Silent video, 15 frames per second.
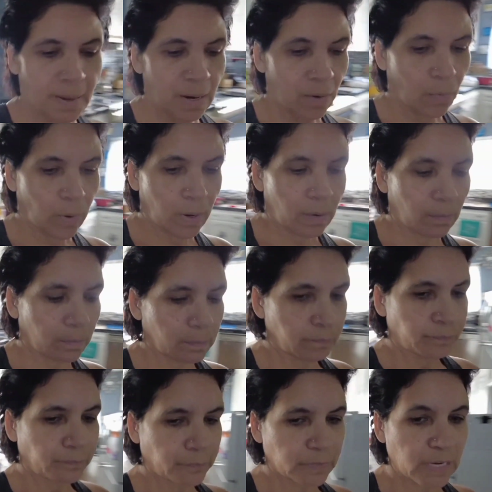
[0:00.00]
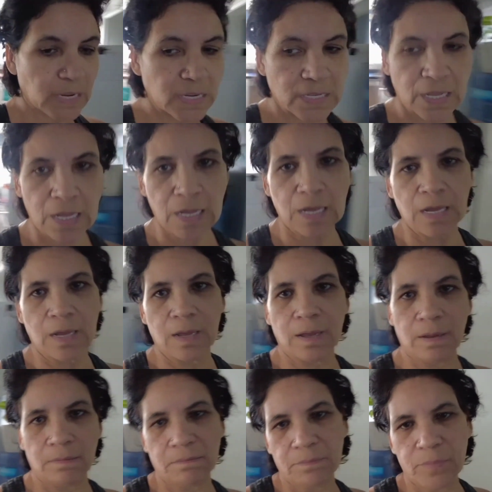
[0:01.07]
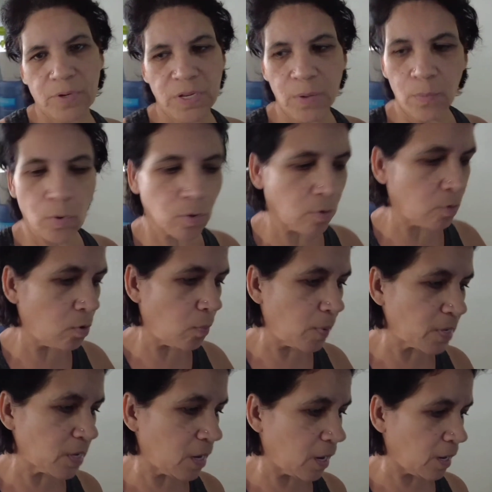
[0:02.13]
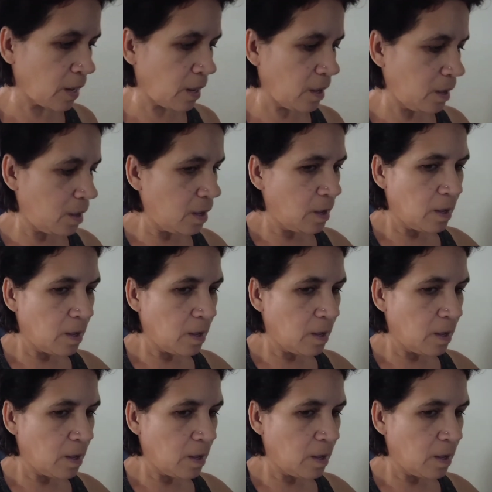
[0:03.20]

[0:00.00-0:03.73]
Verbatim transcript: Pero bueno, este, pues ni modo, no pasa nada.